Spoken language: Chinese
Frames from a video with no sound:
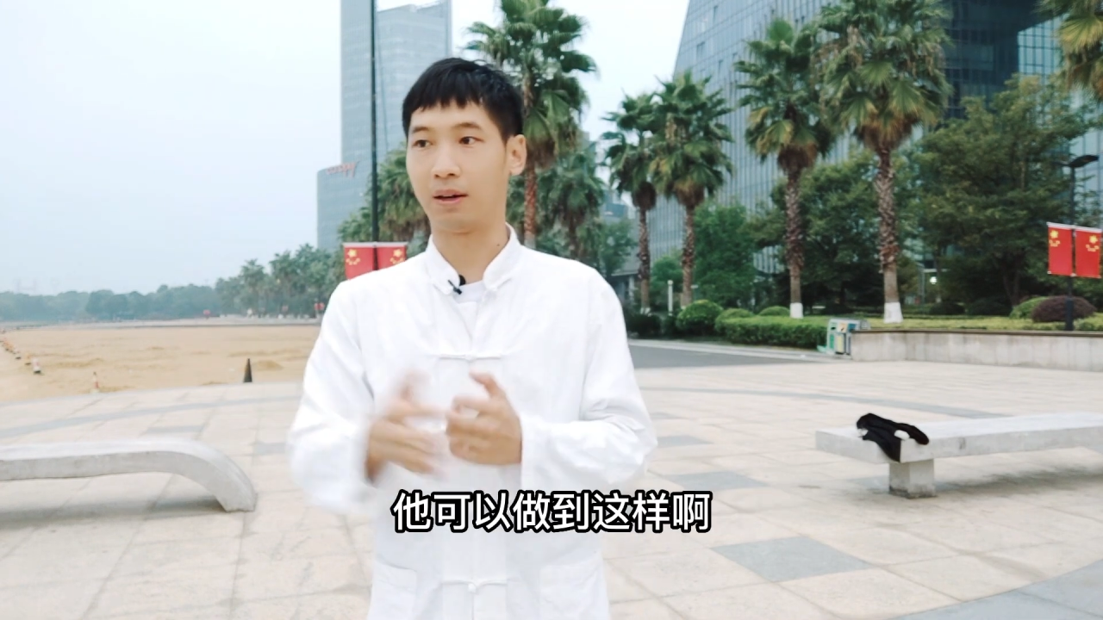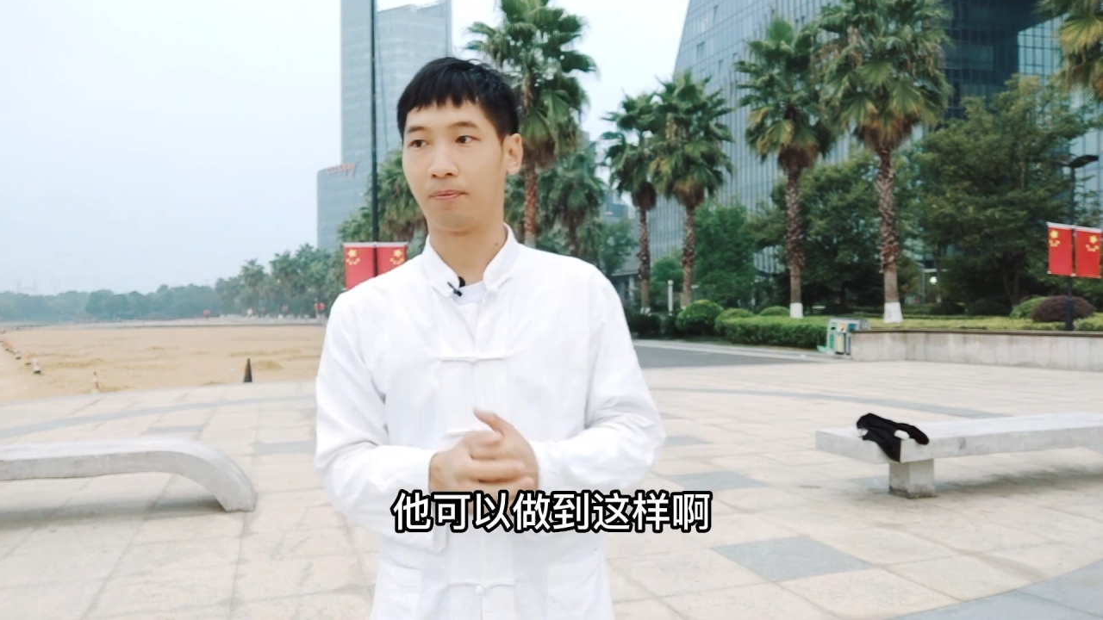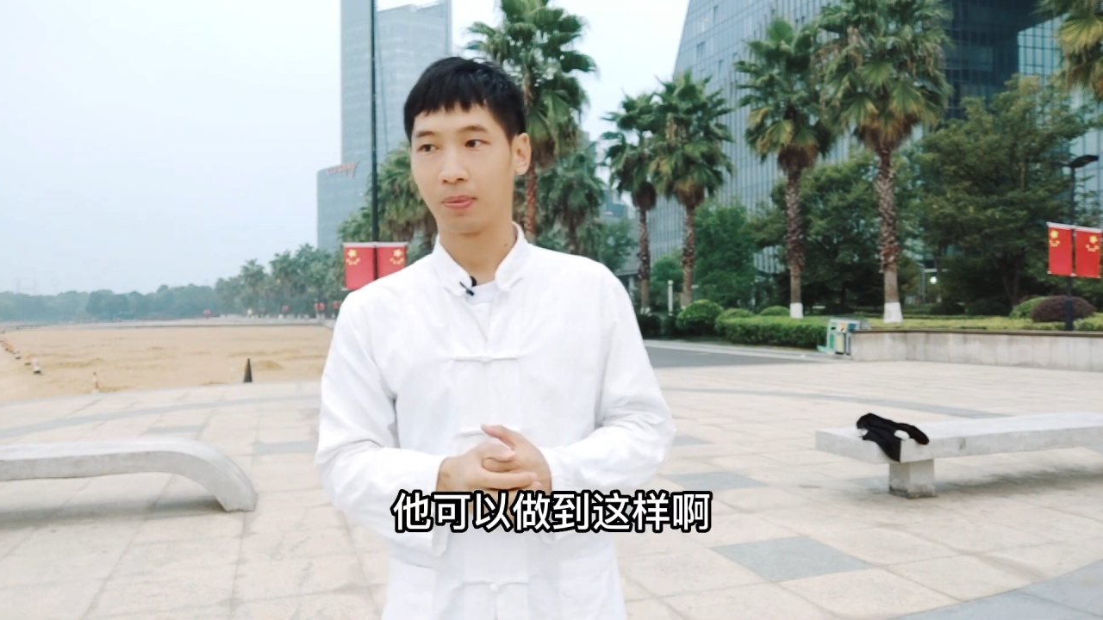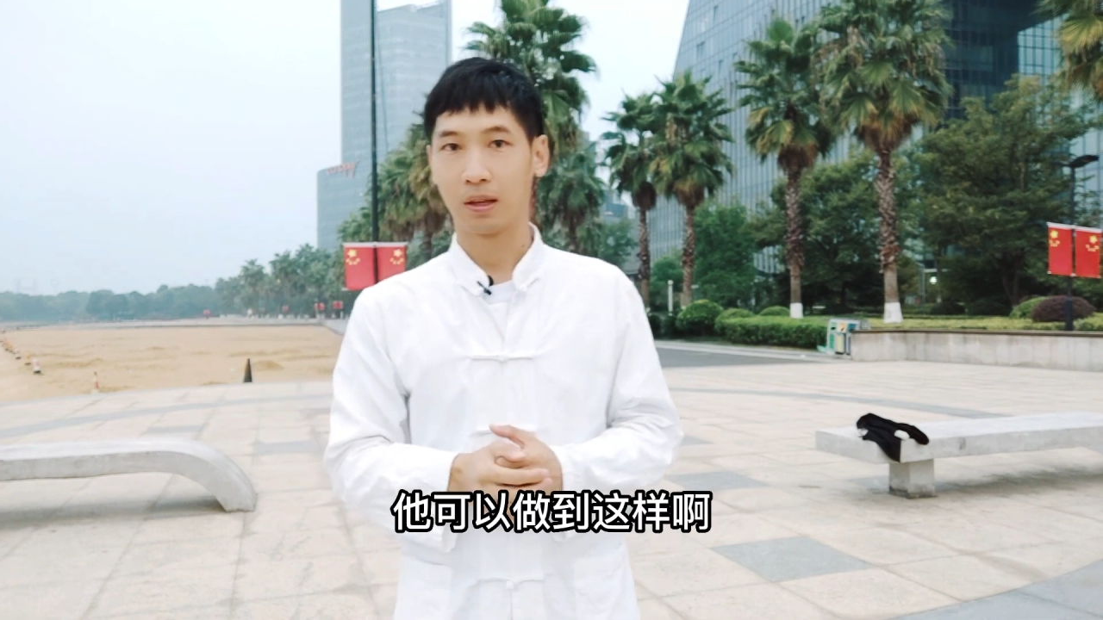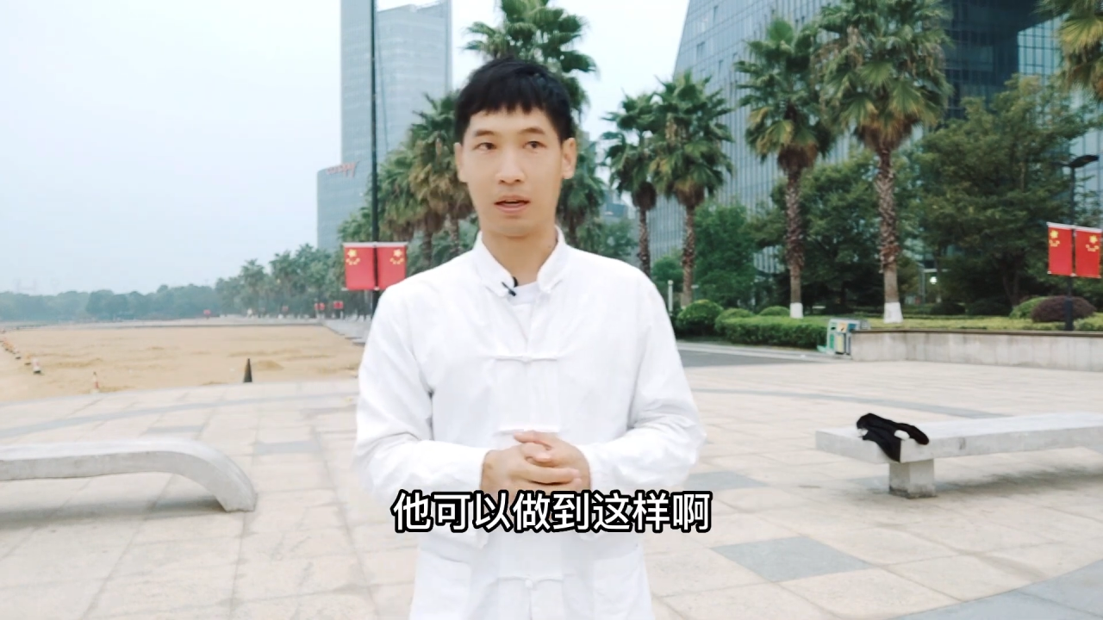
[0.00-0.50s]
样
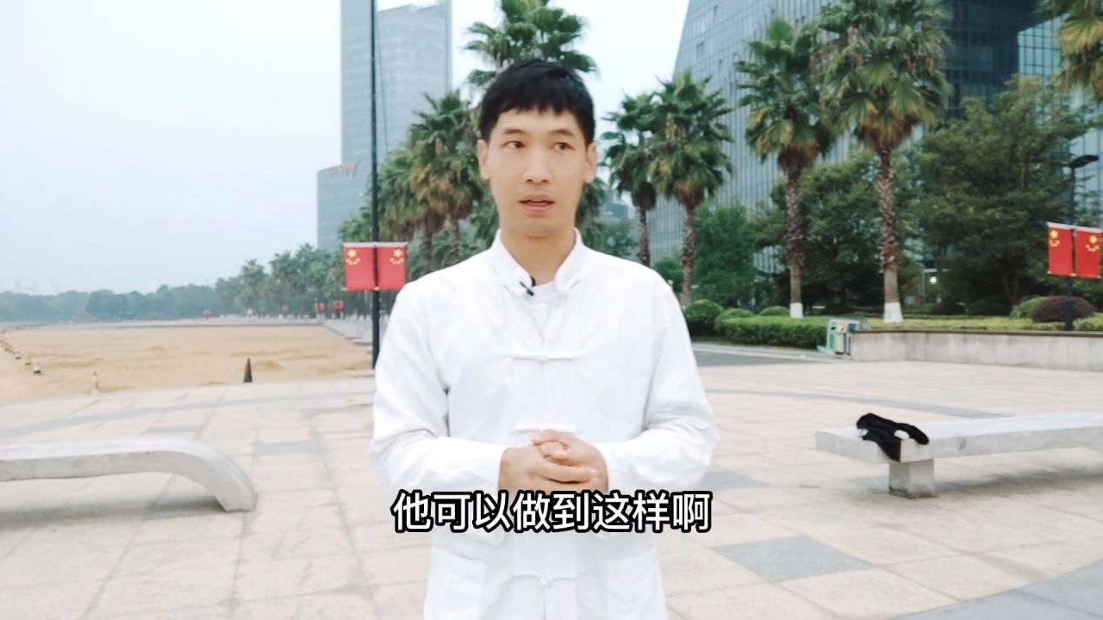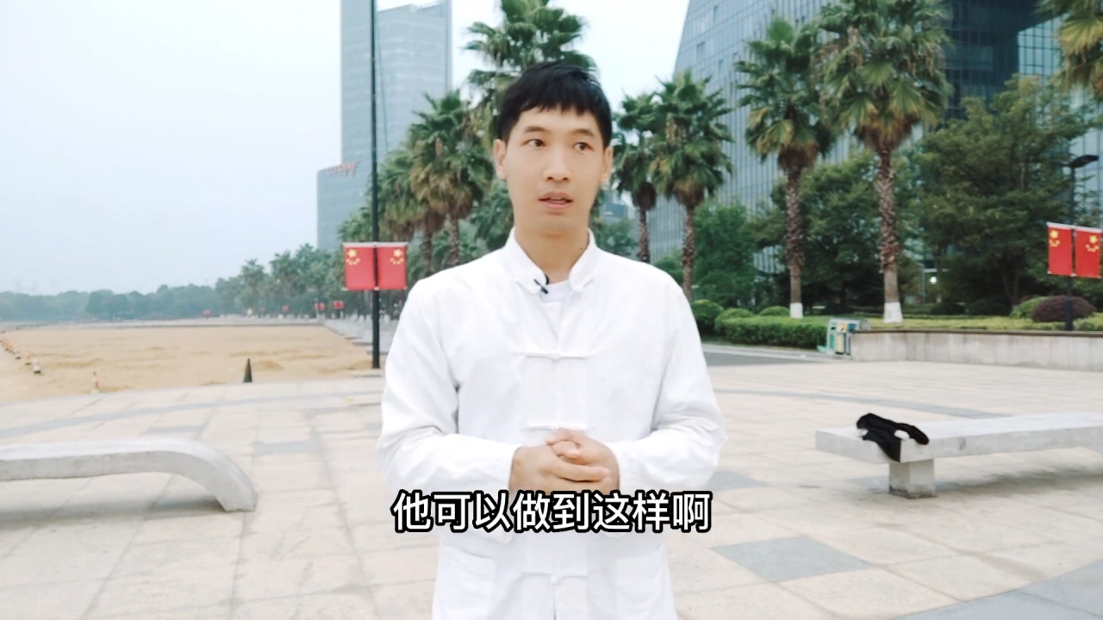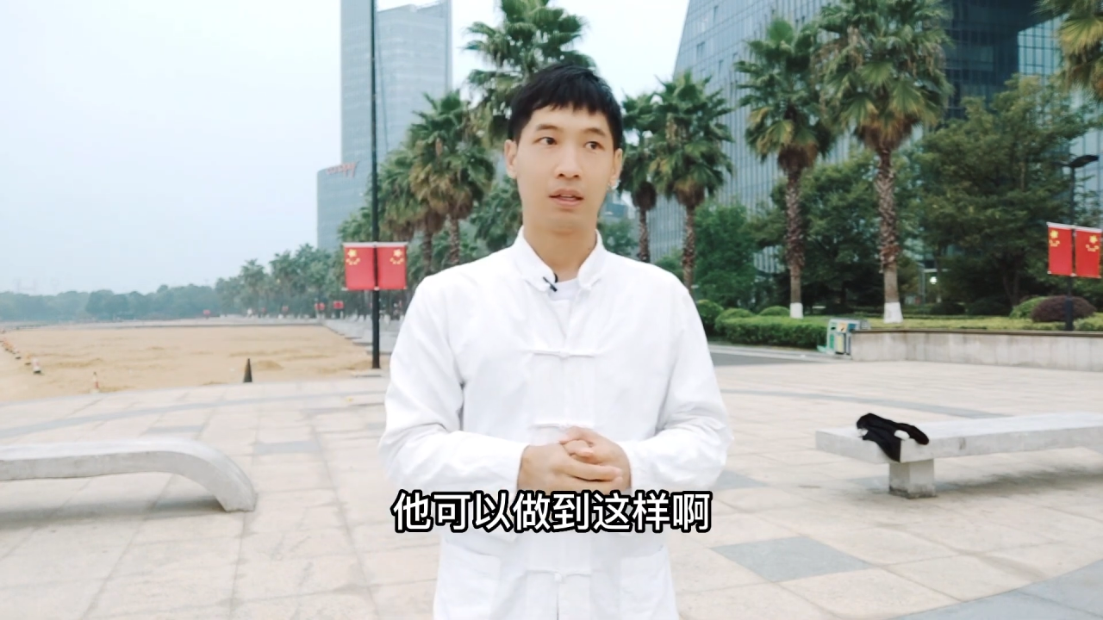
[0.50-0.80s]
啊，